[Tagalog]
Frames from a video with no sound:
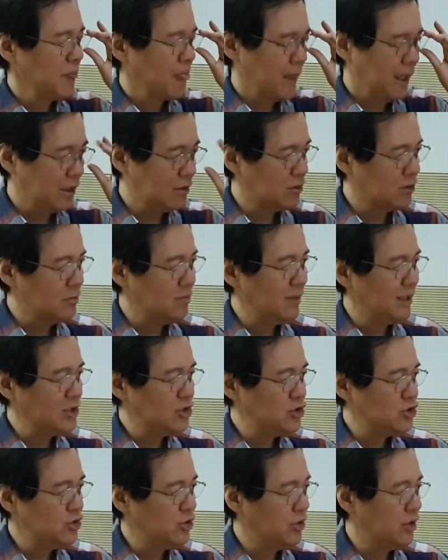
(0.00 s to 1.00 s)
Ito, mas
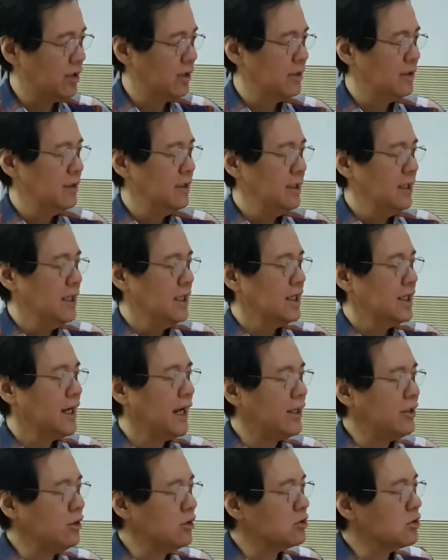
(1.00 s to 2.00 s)
sure.
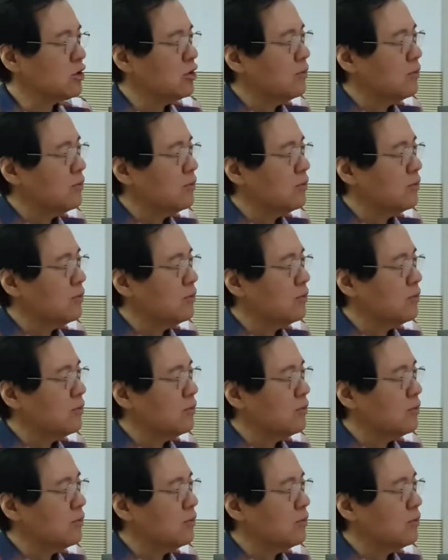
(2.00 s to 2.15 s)
Ngayon,